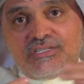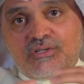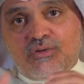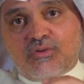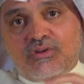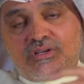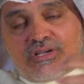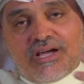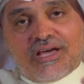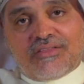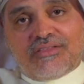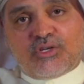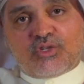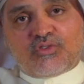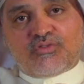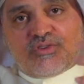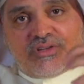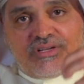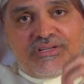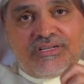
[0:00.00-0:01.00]
يقول لك هذا
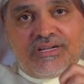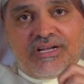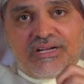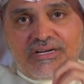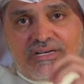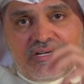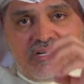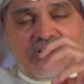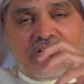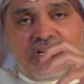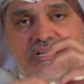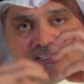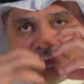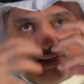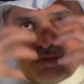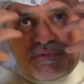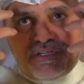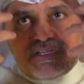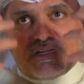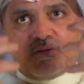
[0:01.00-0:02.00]
يطفئ ان
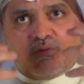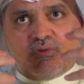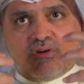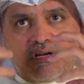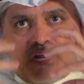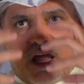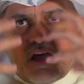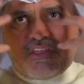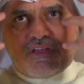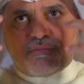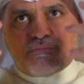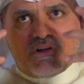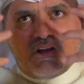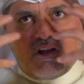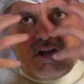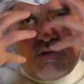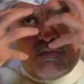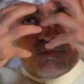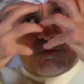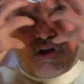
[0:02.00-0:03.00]
العصبيه والغضب
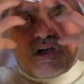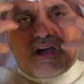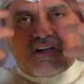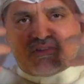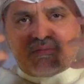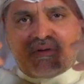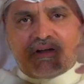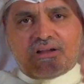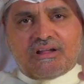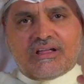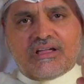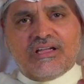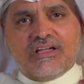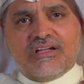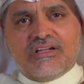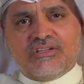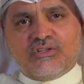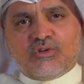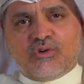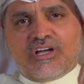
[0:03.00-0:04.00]
الحمراء سبحان الله
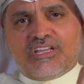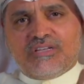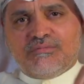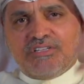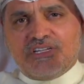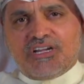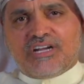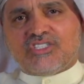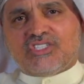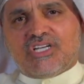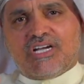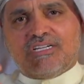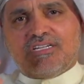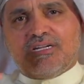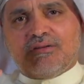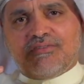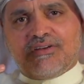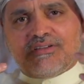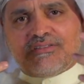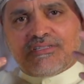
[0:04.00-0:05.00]
يقول هذه من نار
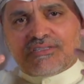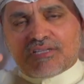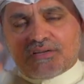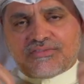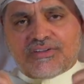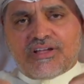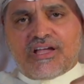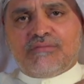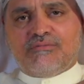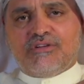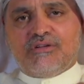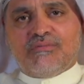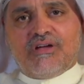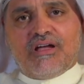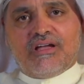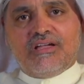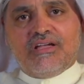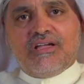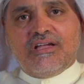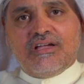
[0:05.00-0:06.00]
جهنم فانت تطفئها
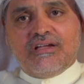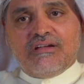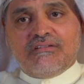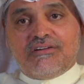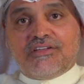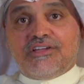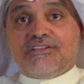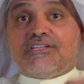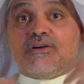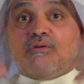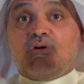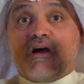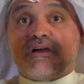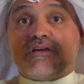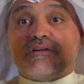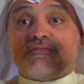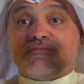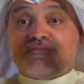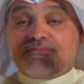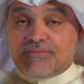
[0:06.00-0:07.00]
بالماء. فاذا انت
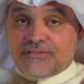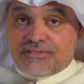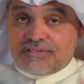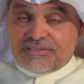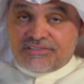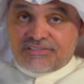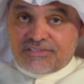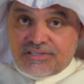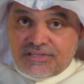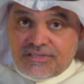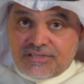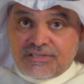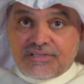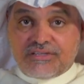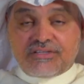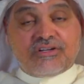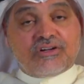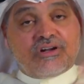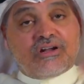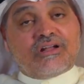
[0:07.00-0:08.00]
واقف آه، استريح،
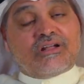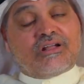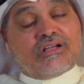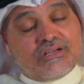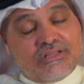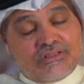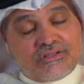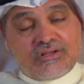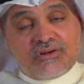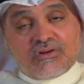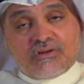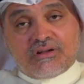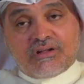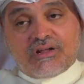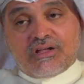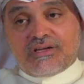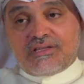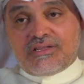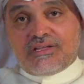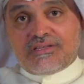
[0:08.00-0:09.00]
اذكر الله اذكر
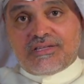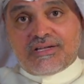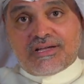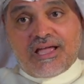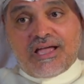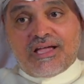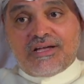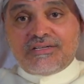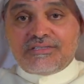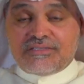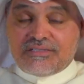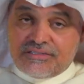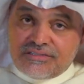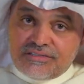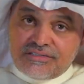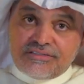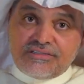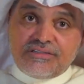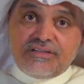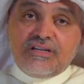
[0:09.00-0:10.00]
الله، اذا انت
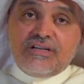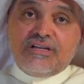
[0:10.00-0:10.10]
قاعد